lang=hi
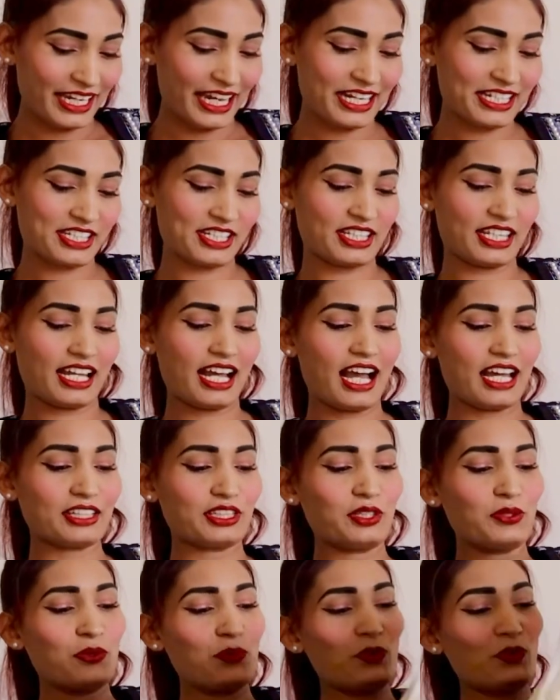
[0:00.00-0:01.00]
नेक्स्ट
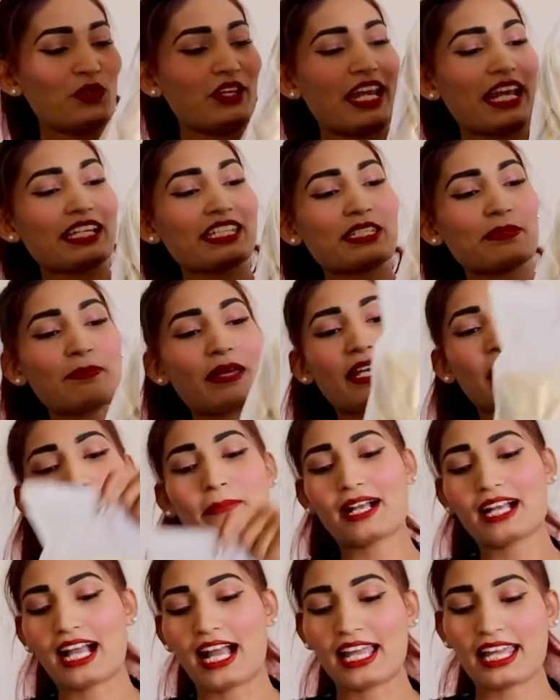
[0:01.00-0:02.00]
दिखाती हूँ नेक्स्ट मैंने
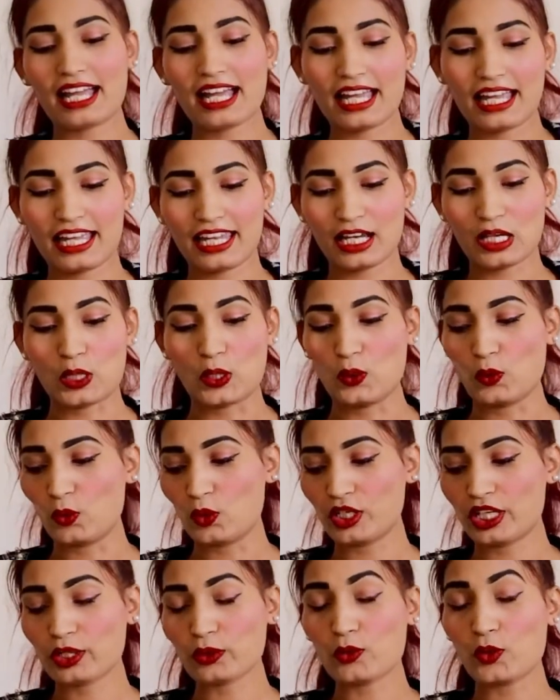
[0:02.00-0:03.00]
मंगाया है
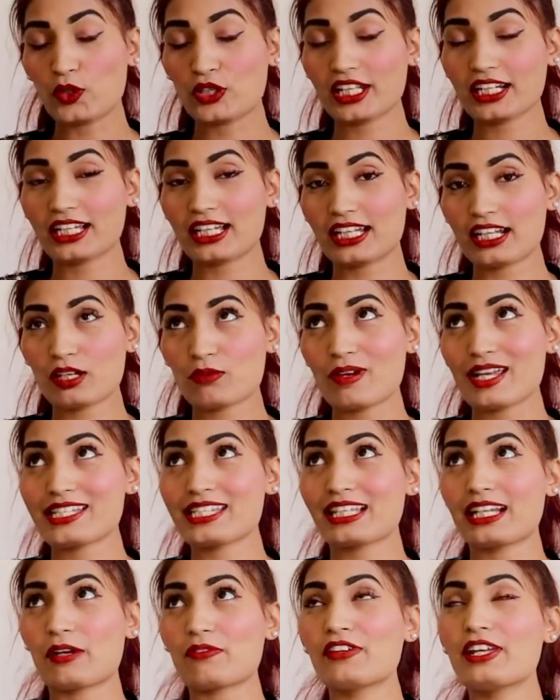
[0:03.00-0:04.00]
गोल्डन गोल्डन कलर
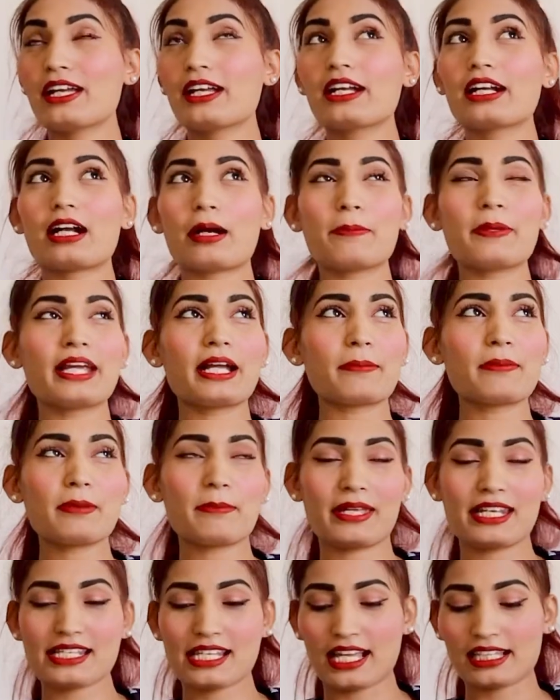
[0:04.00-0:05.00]
वैसे कभी कभी कभी
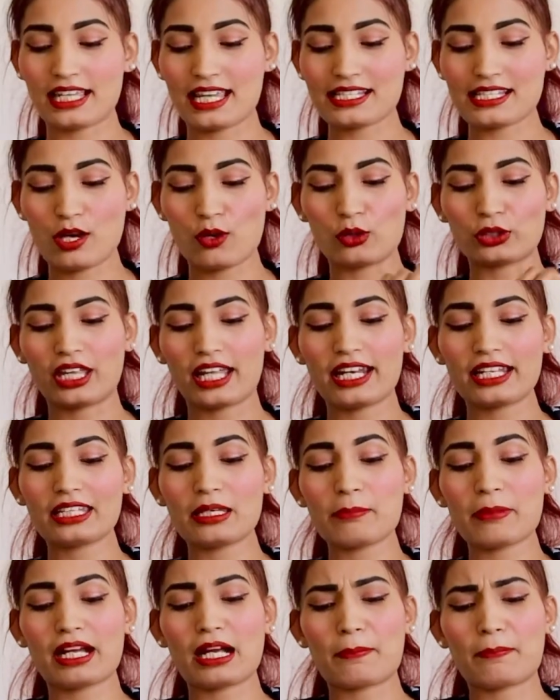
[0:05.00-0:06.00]
मेरे साथ ऐसा होता है ना
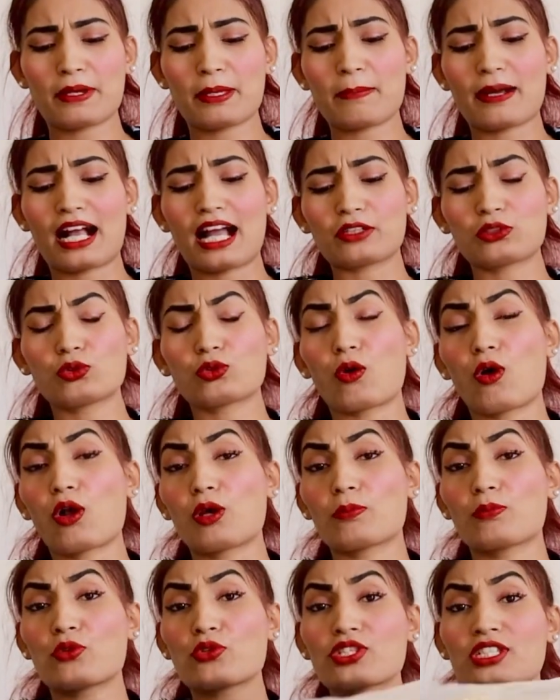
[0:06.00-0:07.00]
कि मैं कपड़े मंगाती हूँ तो
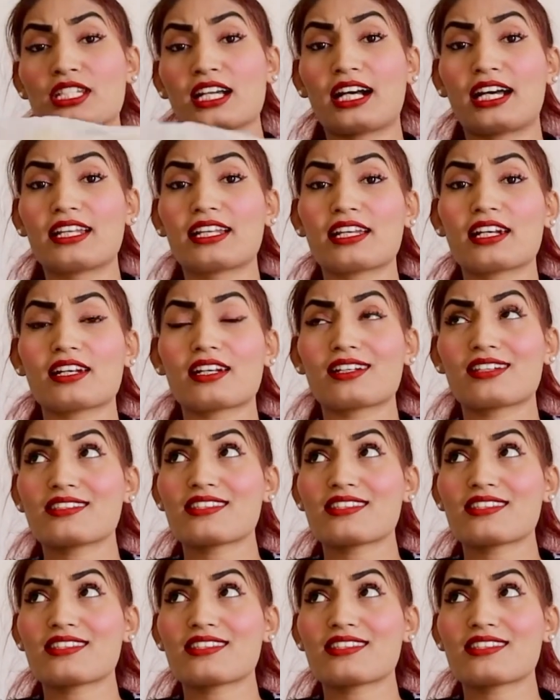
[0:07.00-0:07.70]
ऑलमोस्ट कलर